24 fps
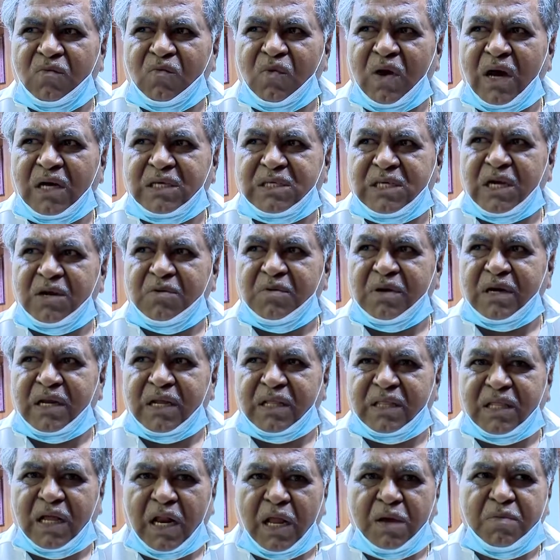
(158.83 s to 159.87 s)
வாசர் வட்ட
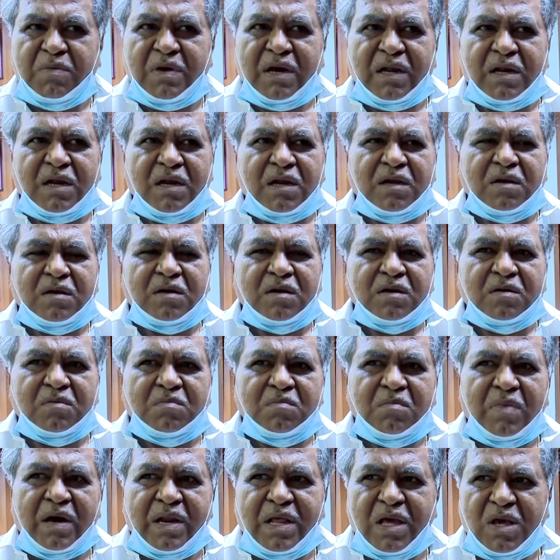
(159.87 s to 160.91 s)
தலைவர்
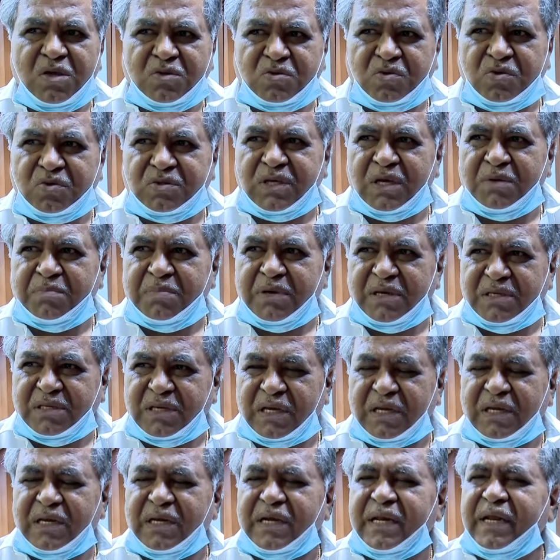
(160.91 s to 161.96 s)
மரியசூசை
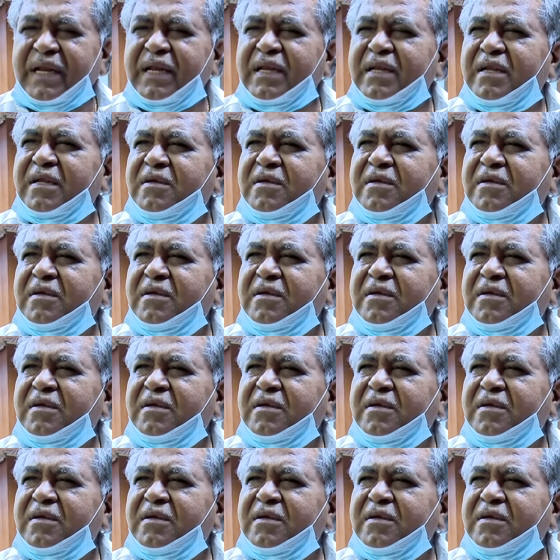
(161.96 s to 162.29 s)
பேசுகின்றேன்